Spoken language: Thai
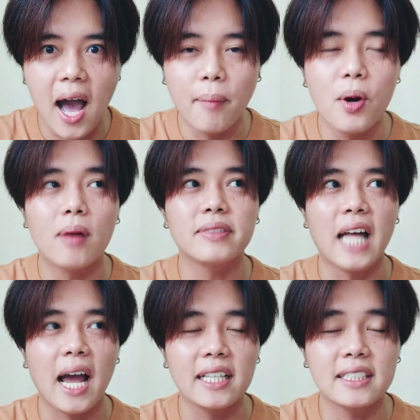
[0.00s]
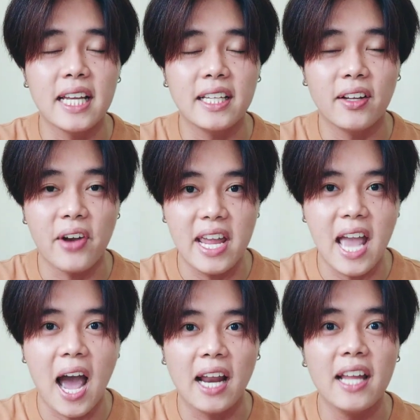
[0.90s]
ครั้งเพื่อความสาแก่ใจเร
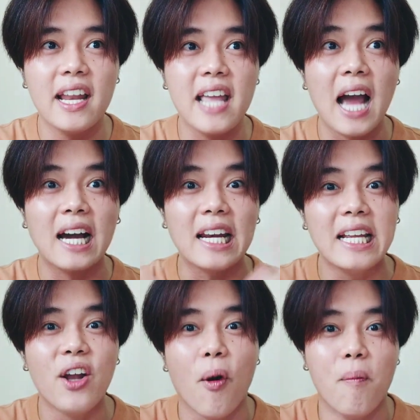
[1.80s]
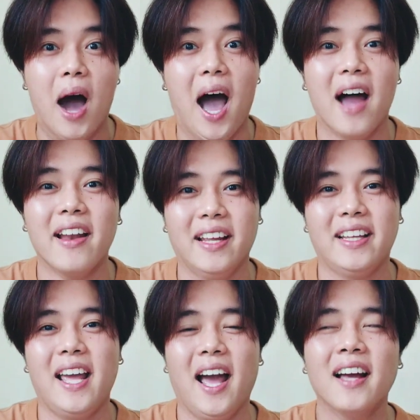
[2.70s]
ยาให้เรยากรีดออกมาเลย
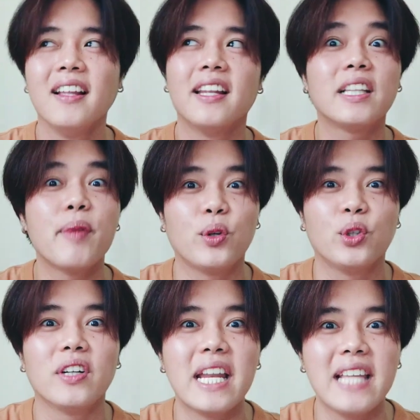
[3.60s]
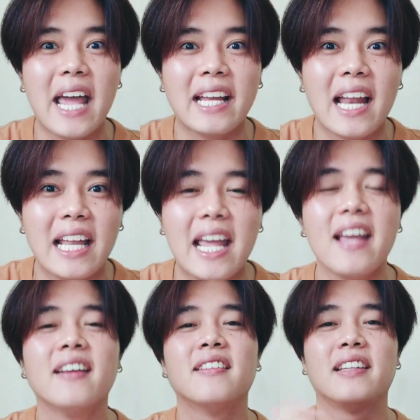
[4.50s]
เนี่ยแล้วทำไมคุณต้องเล่นใหญ่ขนาดนี้
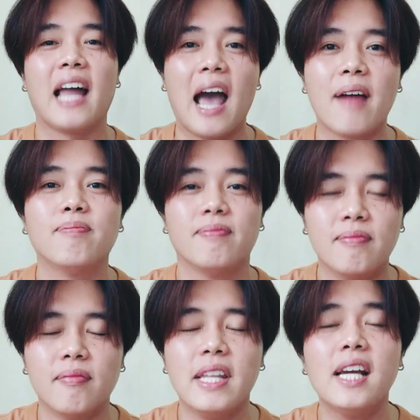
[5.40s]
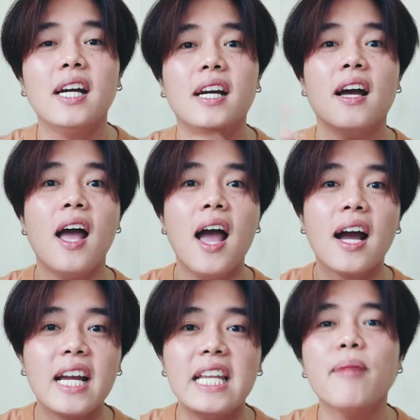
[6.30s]
นะครับนี่คือ
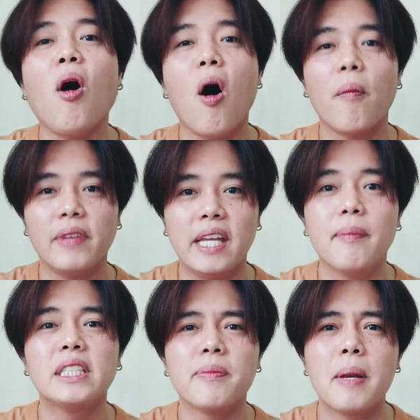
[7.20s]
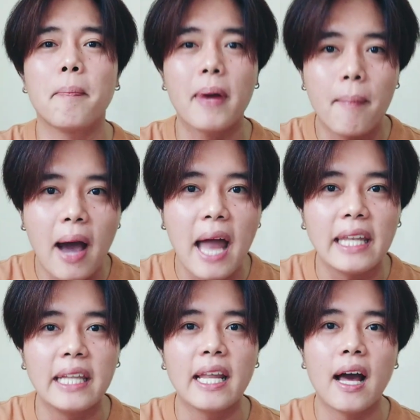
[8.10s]
กลิ่นน้ำหอมนี้มันจะเป็นประมาณ
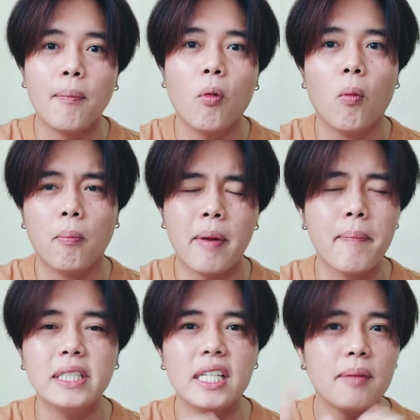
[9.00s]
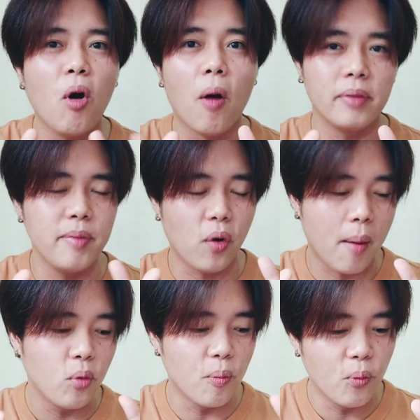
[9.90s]
นี้นะครับผมมันไม่ใช่น้ำหอมที่มีค
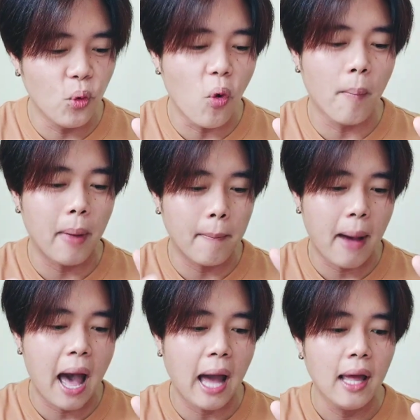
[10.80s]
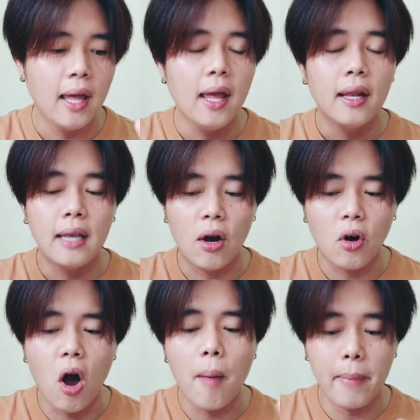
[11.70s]
วามหลวมๆบางๆแล้ว
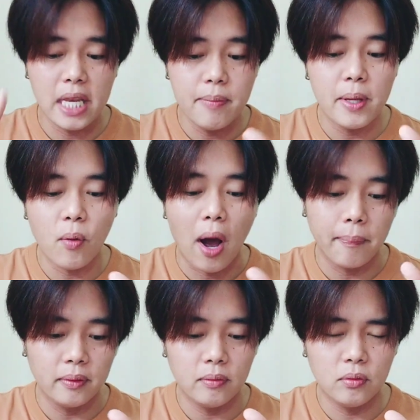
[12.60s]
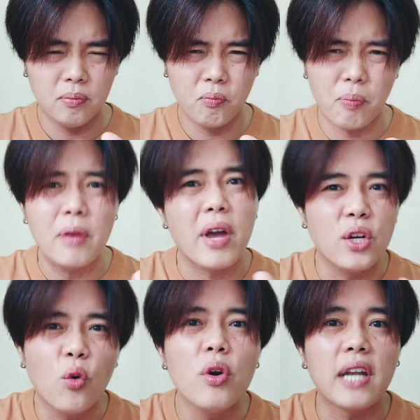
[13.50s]
ก็ไม่ได้มีความเป็นวัย
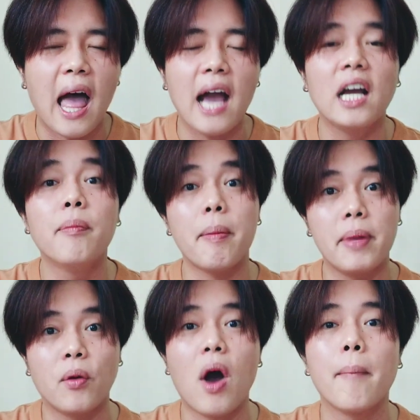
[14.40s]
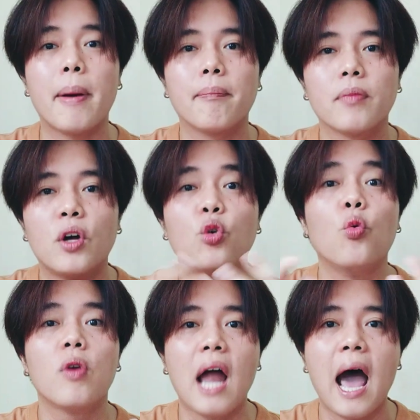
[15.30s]
รุ่นนะคือมันมีความแบบหรู
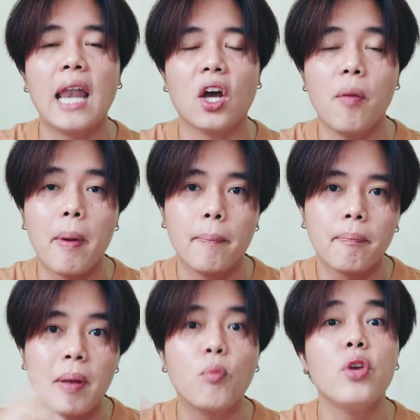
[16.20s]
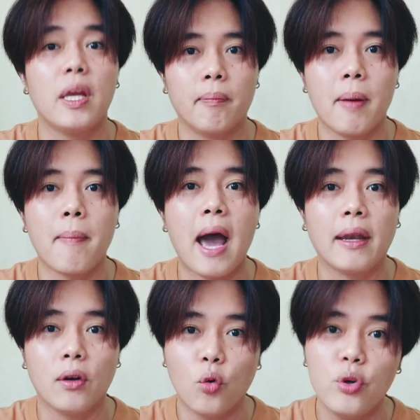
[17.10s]
หราแล้วก็แบบเป็นผู้หญิงประมาณ
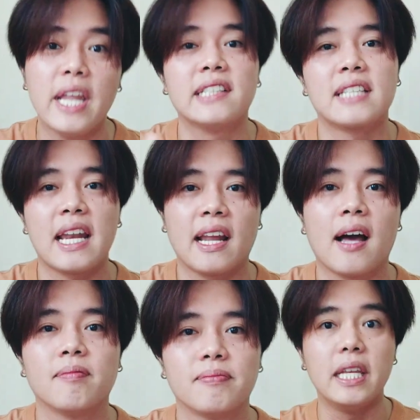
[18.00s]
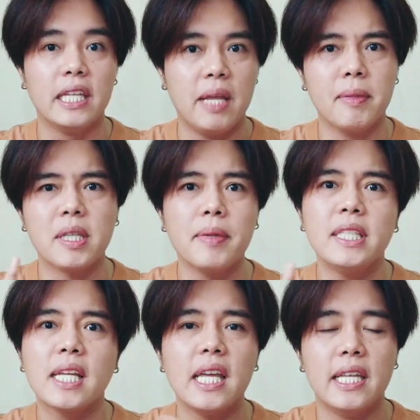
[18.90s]
คุณเด่นจันครับกลิ่นนี้มันจะไม่
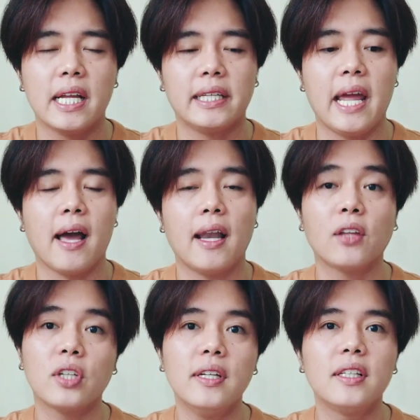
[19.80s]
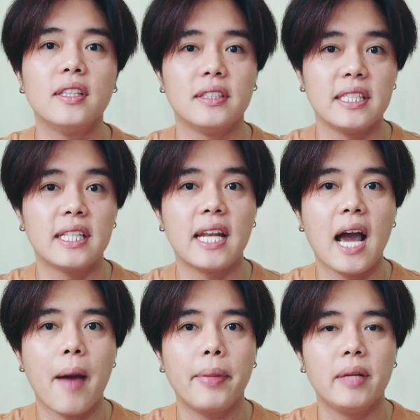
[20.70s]
ใช่กลิ่นเด็กๆอ่ะเราจะนึกถึงจินตนา
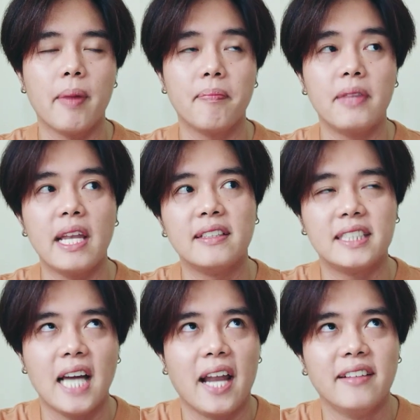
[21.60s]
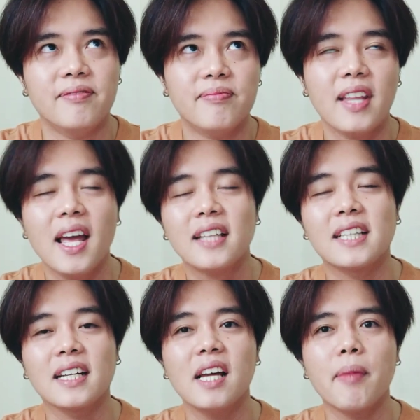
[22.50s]
การไปถึงแบบเด่นจัน
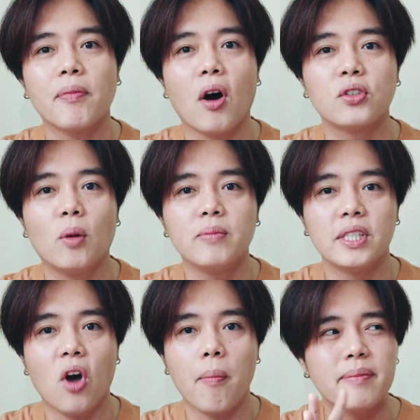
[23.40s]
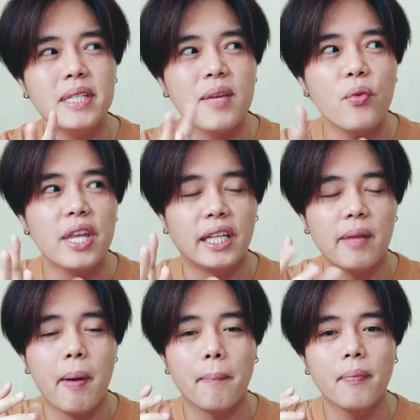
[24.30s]
จากเรื่องแบบดอกส้มสีทองจะไม่ใช่ผู้หญิง
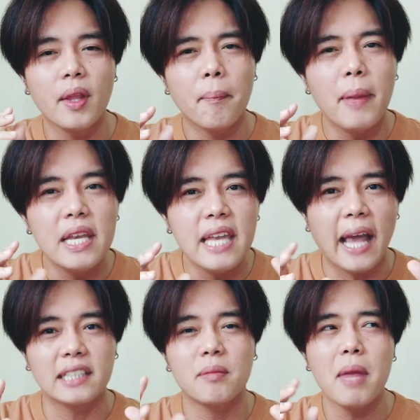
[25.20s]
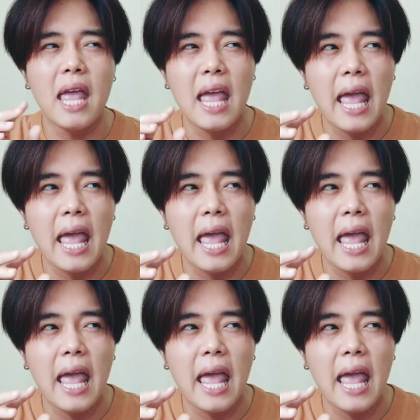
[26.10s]
ที่แบบเป็นเด็กจะไม่แอ